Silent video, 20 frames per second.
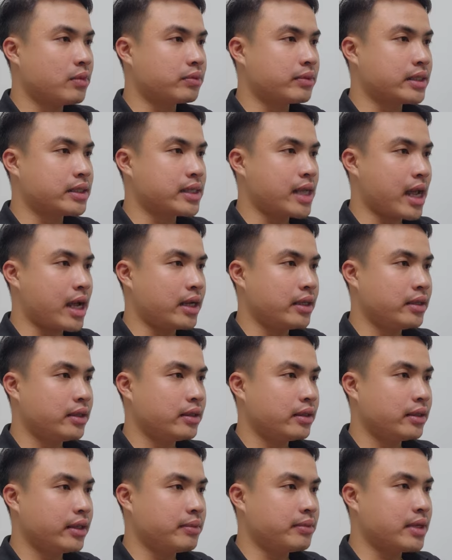một tài sản ấy,
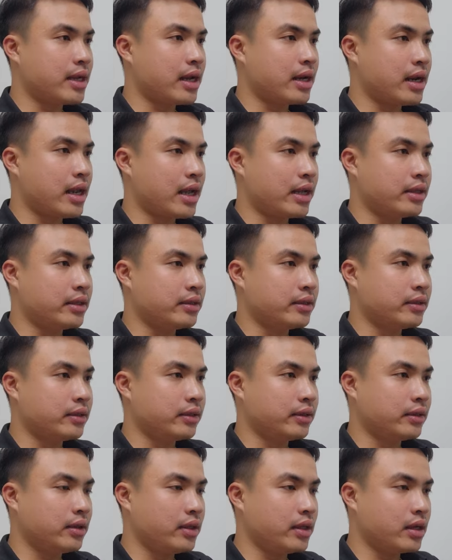kiểm tra lại
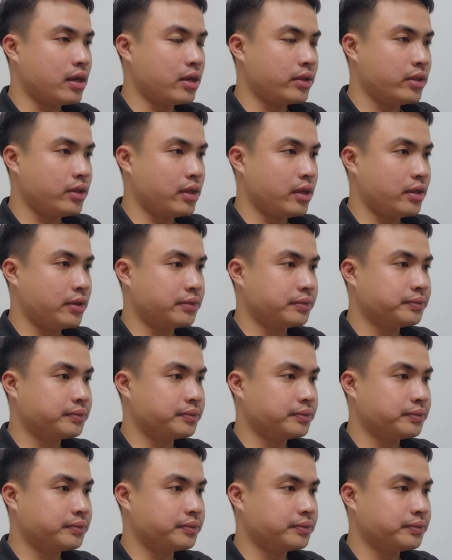nó đã có chưa